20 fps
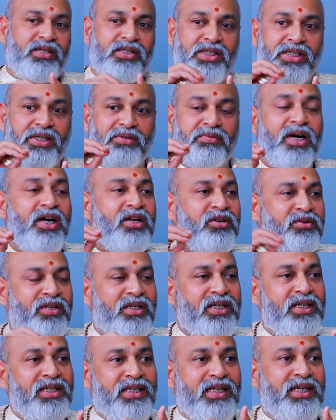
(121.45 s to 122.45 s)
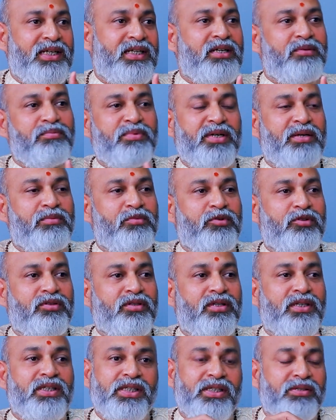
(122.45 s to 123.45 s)
శివానుగ్రహం కలిగినప్పుడు
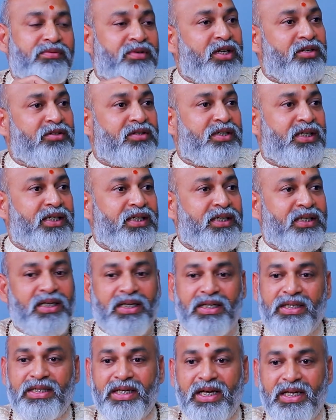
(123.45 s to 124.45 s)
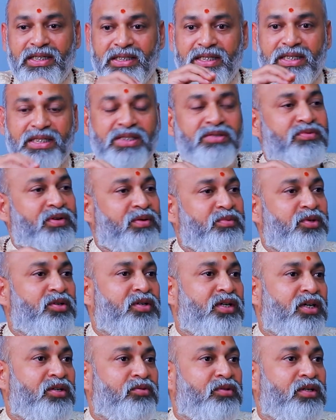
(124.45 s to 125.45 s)
ఏమవుతుందంటే శివానుగ్రహం కానీ ఆంజనేయ స్వామి
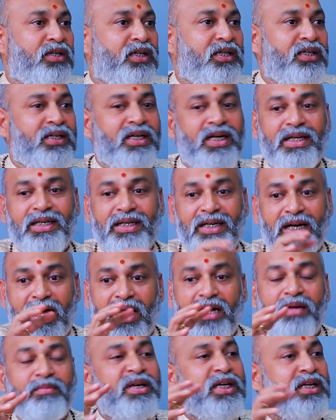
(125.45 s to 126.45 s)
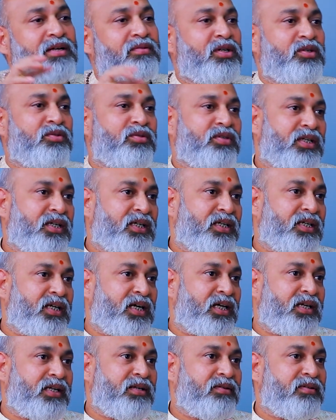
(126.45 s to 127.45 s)
యొక్క అనుగ్రహం కానీ కాలభైరవ అనుగ్రహం
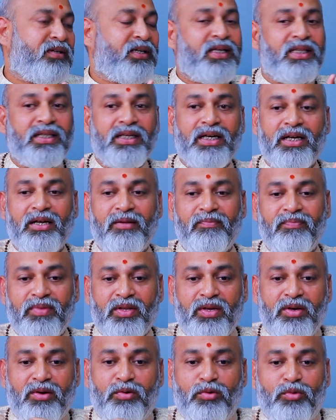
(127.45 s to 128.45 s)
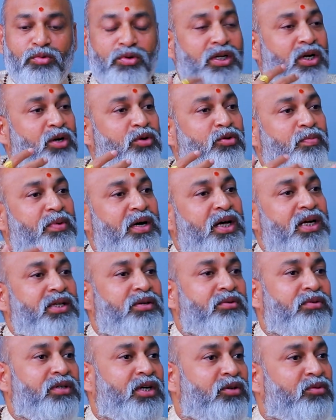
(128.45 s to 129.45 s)
కానీ లేదా ఉగ్రరూపాల
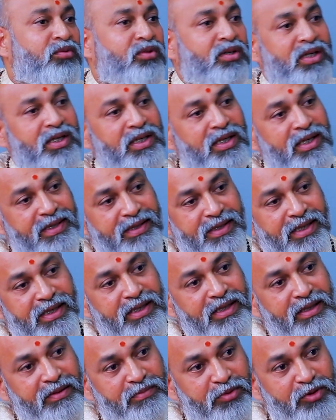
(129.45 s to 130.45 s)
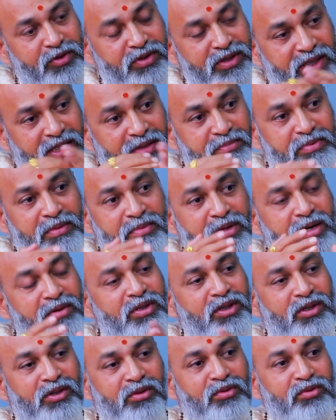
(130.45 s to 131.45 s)
యొక్క అనుగ్రహం కానీ కలిగినప్పుడు శని
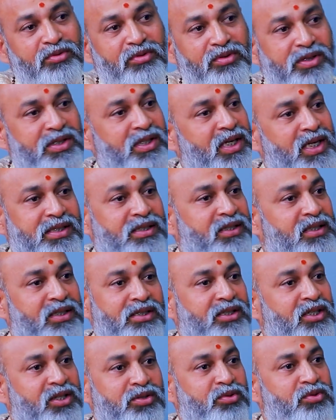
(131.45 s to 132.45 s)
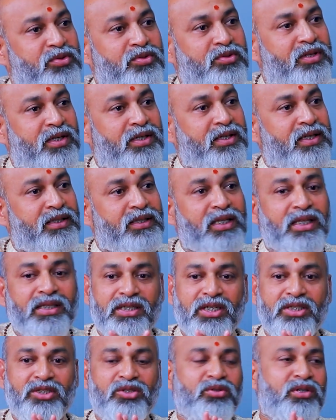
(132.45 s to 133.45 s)
ప్రభావం తగ్గుతుంది శాస్త్రరీత్యా చూసుకున్నట్లయితే
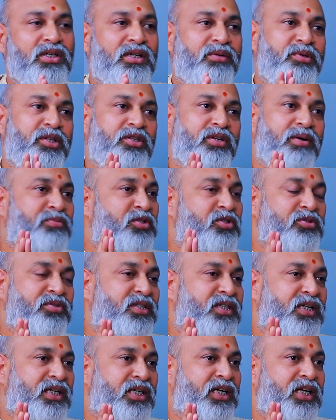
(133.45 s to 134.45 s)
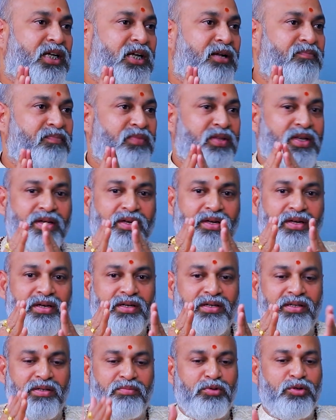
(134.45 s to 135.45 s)
అందుకే చూడండి మీరు అబ్జర్వ్ చేయండి
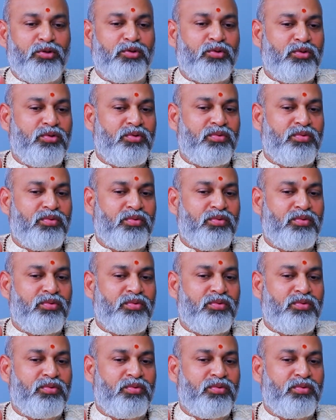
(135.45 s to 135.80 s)
ఇప్పుడు